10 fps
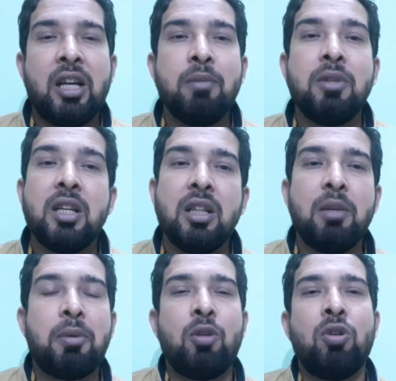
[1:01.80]
टाइम नहीं दे
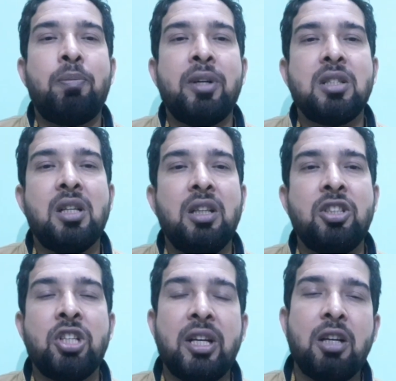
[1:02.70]
पाऊँगा पर्सनली
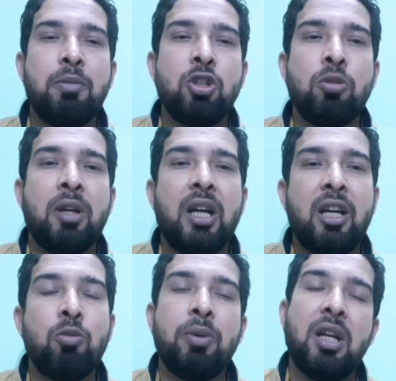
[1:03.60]
चैनल पे जो बनाया
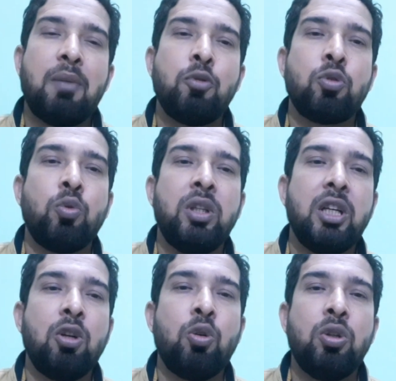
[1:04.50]
हूँ पहले आप उसको
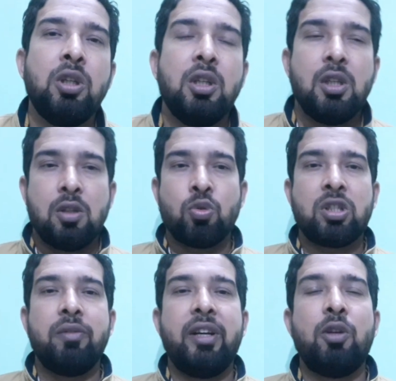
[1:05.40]
देख लो उसकी
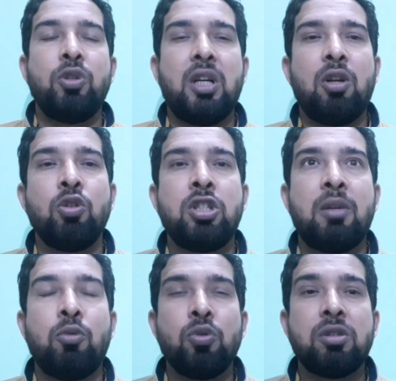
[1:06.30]
वैल्यू जान लो
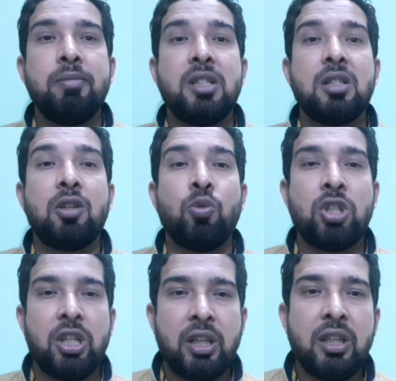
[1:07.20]
जब उसमें से
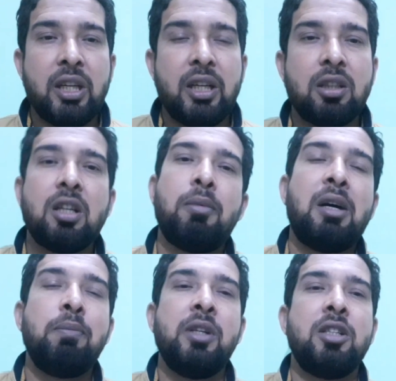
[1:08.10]
कुछ नहीं रहे तब
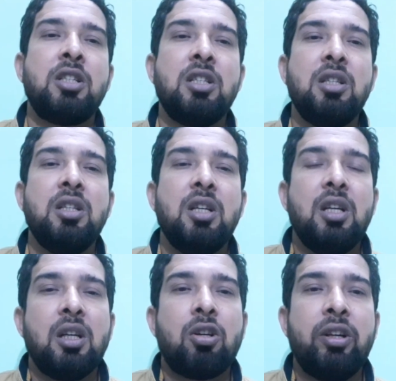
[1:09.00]
आप मेरे से
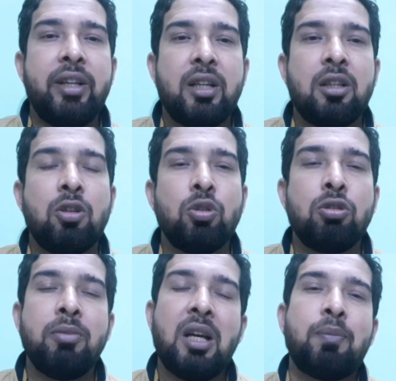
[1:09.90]
कांटेक्ट करो तो
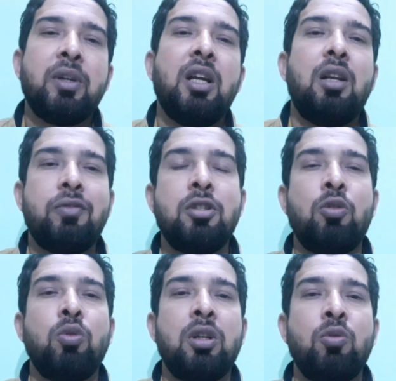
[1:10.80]
मैं आपकी हेल्प
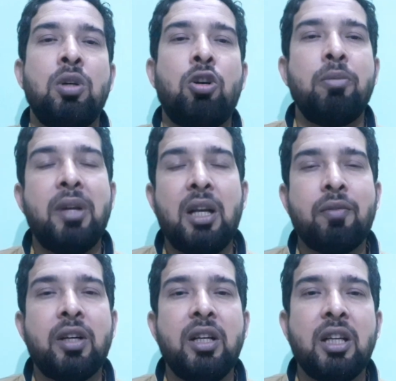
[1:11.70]
ज़रूर करूँगा और मैं हेल्प
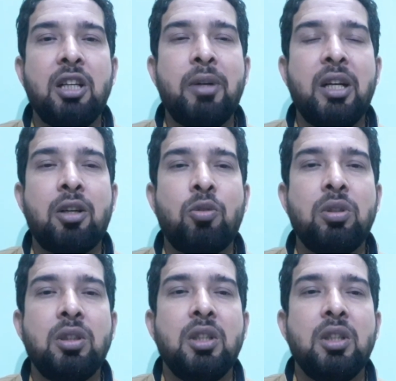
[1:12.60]
करने के लिए बैठा हूँ